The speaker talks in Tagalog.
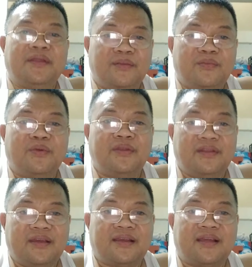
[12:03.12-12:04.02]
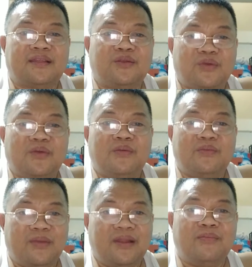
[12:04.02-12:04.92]
Aminin mo hindi. Kahit anong
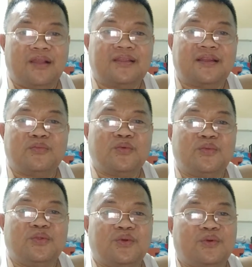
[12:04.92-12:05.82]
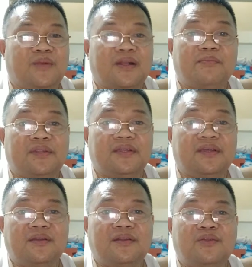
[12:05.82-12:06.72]
gawin mo, balibalik na rin mo mundo,
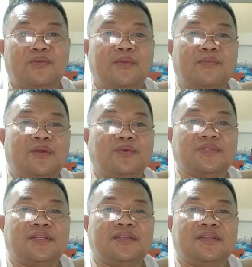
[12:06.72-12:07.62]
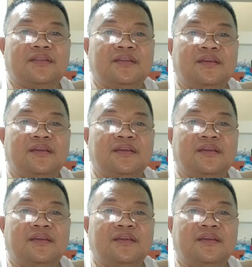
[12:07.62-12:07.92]
magkapatid kayo ni Norman Magusip.